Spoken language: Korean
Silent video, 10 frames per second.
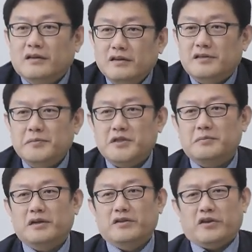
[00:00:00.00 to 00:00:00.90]
늘
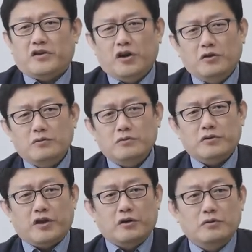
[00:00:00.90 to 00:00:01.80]
찜찜한데
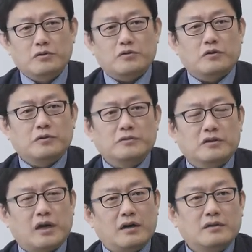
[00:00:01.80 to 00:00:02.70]
겨우겨우 조금
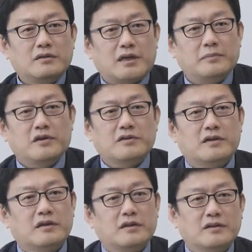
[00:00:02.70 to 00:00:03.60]
더 나은 자명
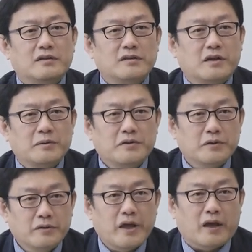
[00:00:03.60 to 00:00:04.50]
찾아다니는 사람이
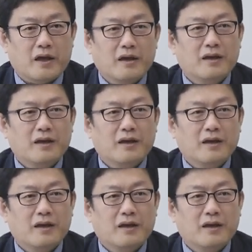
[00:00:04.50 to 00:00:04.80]
전데